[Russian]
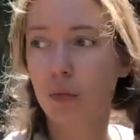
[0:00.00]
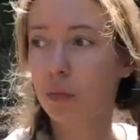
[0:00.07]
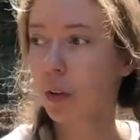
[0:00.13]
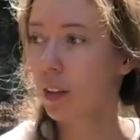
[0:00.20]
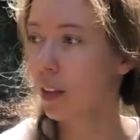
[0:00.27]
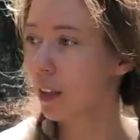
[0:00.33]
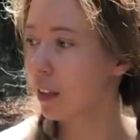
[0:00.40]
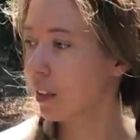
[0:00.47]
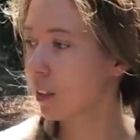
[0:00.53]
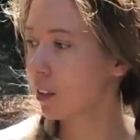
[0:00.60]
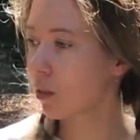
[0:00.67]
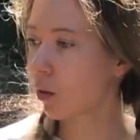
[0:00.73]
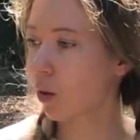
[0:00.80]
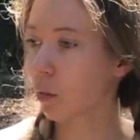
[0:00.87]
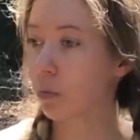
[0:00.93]
непонятно.
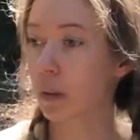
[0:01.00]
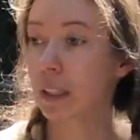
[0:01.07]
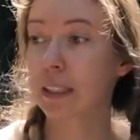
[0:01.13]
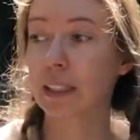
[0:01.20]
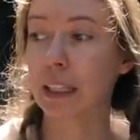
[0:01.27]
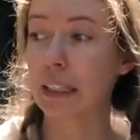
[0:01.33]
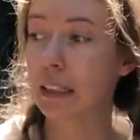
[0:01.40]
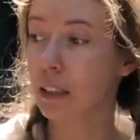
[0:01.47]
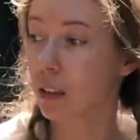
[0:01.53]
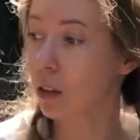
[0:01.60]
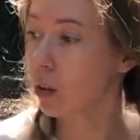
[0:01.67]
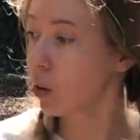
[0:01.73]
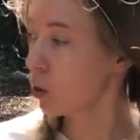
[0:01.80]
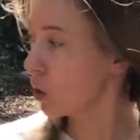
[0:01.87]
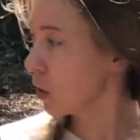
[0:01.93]
Сколько простоит,
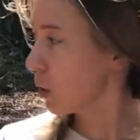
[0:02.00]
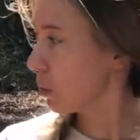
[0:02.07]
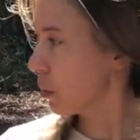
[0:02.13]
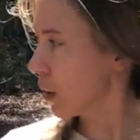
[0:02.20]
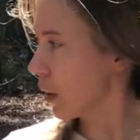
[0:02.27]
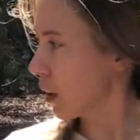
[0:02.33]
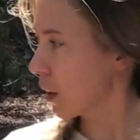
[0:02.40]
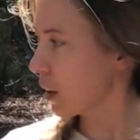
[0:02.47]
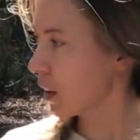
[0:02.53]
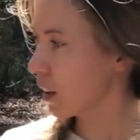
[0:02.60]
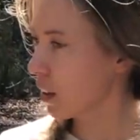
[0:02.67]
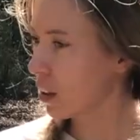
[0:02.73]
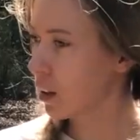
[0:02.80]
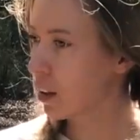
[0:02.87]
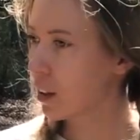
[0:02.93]
тоже непонятно.
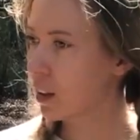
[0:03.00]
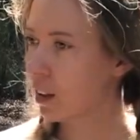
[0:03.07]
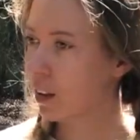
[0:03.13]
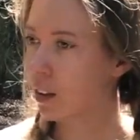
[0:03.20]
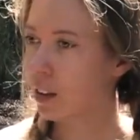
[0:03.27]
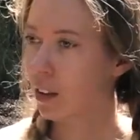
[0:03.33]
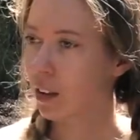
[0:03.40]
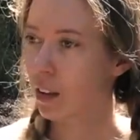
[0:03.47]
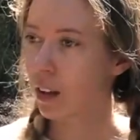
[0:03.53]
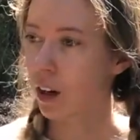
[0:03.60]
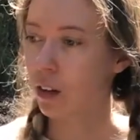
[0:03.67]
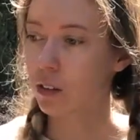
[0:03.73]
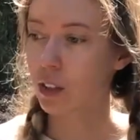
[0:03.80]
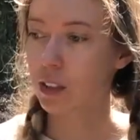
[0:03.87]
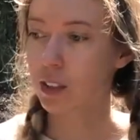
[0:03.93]

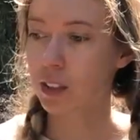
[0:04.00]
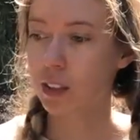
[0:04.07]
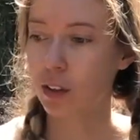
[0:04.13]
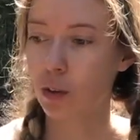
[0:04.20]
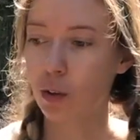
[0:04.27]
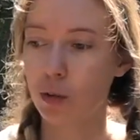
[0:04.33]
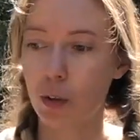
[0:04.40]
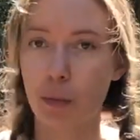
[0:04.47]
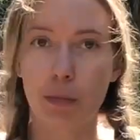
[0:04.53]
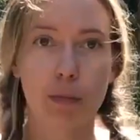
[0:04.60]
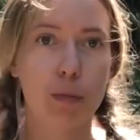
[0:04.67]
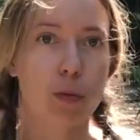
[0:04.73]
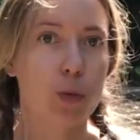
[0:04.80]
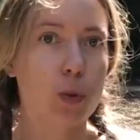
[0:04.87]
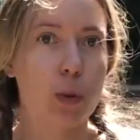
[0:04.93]
А у нас страховка
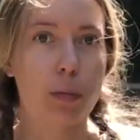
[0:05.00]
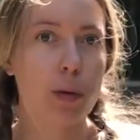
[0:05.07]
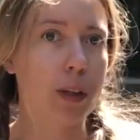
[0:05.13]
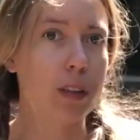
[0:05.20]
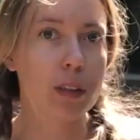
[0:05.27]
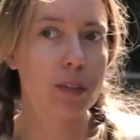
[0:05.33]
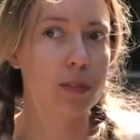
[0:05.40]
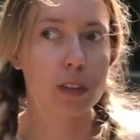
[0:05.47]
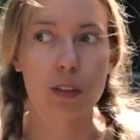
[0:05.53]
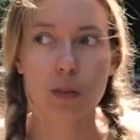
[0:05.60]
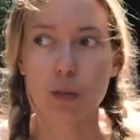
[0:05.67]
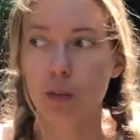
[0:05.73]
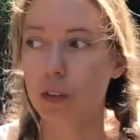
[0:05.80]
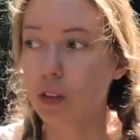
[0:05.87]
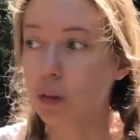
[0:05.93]
утопания все
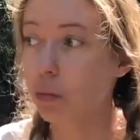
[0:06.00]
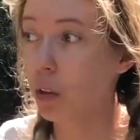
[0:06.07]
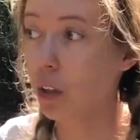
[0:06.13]
ноте не